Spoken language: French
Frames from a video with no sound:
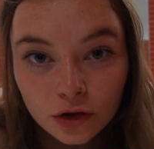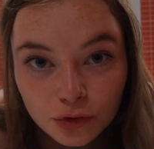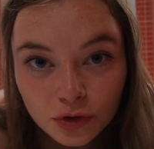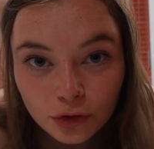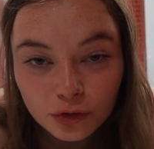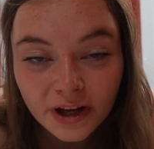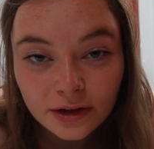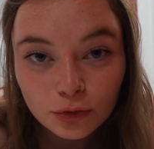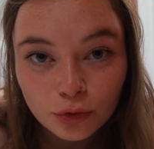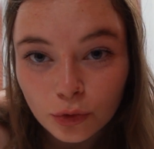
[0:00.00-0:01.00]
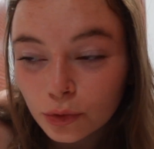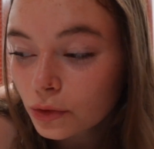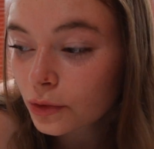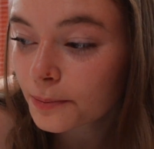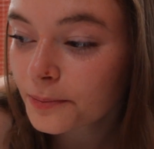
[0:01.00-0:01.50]
Je suis dans une aire
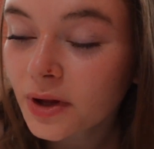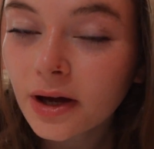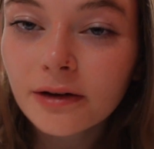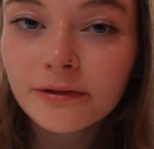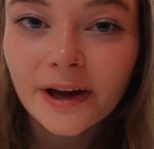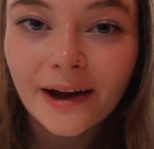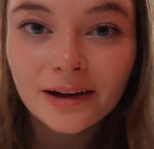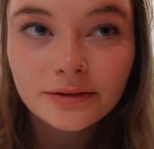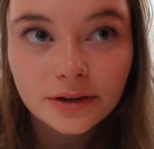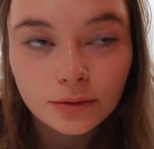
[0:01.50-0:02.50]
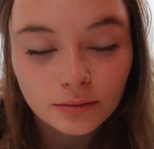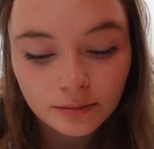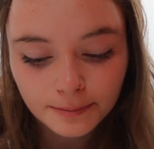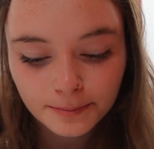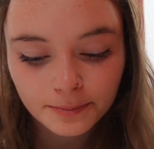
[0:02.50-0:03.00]
d'autoroute vers Avignon.
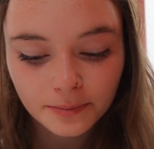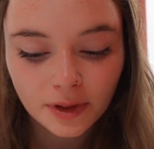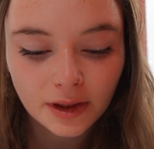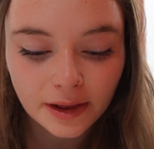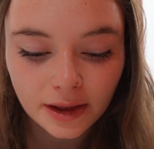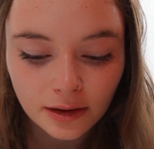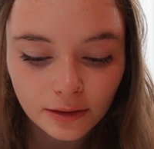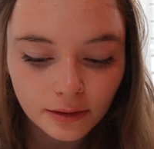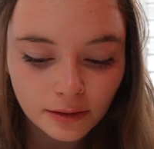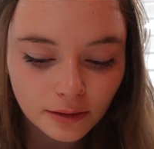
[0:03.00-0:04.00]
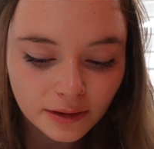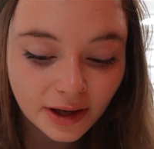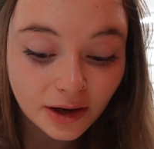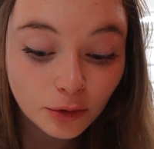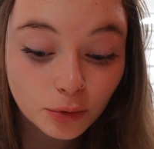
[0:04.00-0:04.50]
Et euh, il y
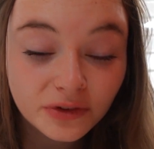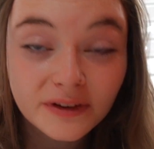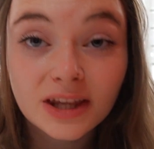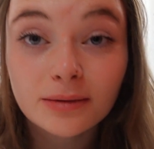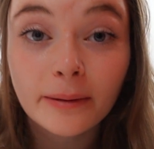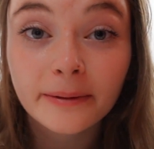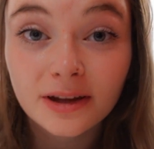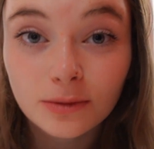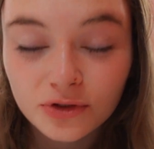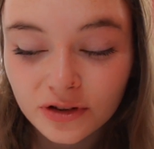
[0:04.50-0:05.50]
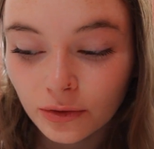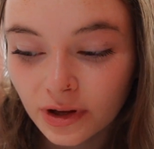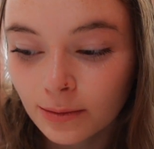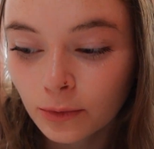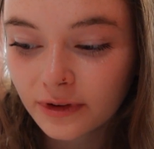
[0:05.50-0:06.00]
a un routier qui m'a pris, donc je suis dans le
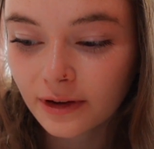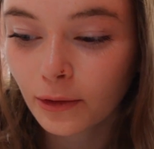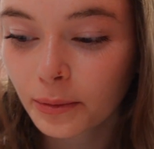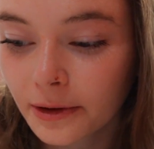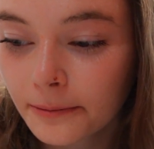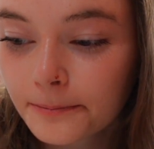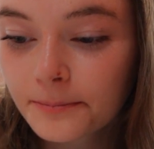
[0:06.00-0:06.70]
camion, c'est vraiment bien.